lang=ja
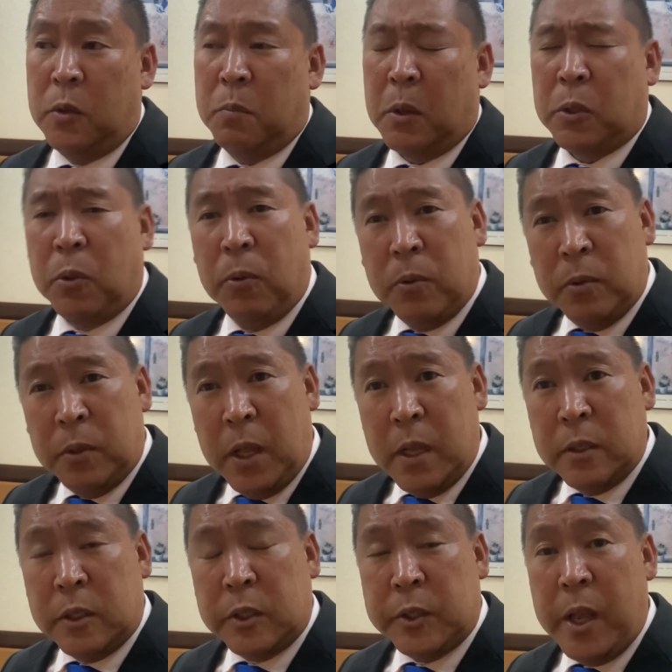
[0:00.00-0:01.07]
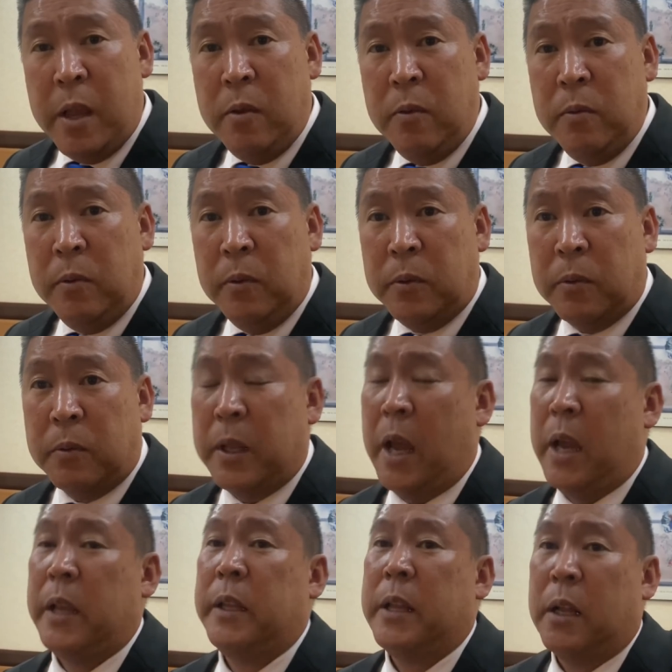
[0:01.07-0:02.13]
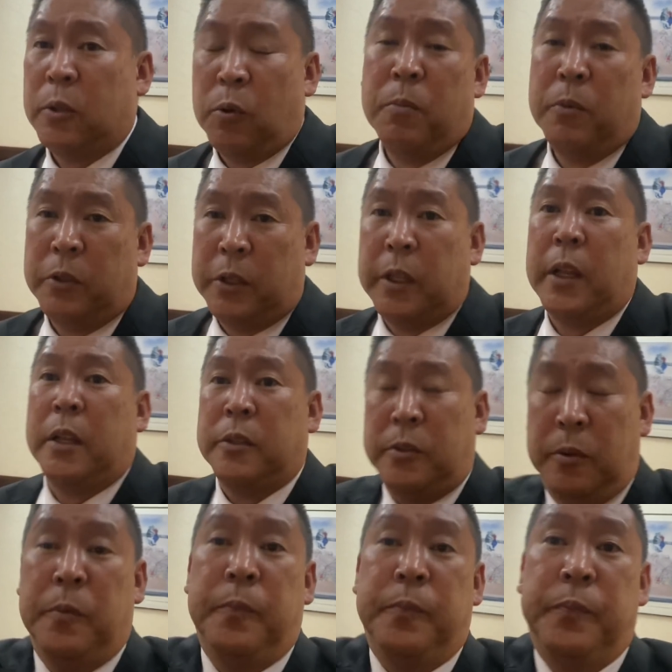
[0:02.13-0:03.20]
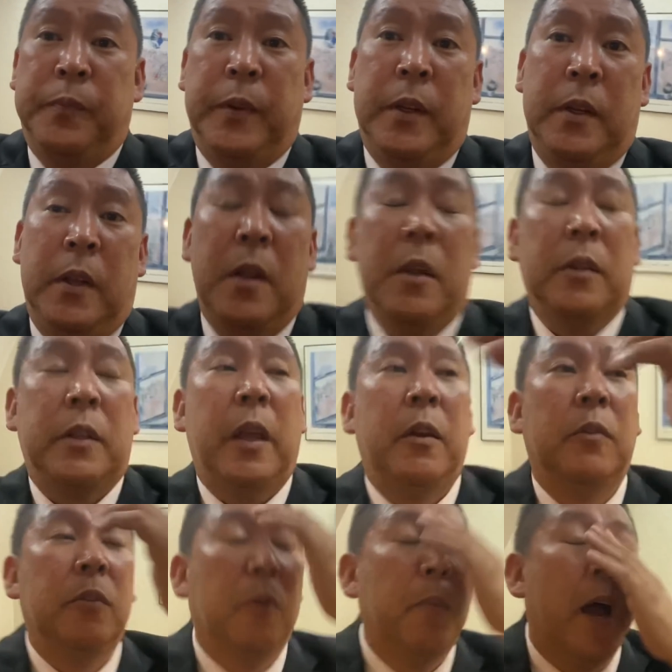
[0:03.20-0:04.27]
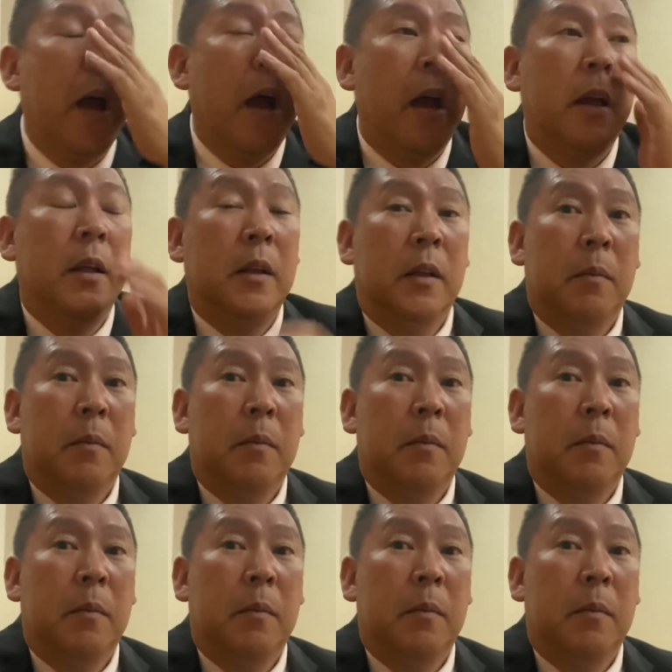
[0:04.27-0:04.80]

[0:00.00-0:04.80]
まあ、特段使うことないなと思ってたんですよ。っていうのは、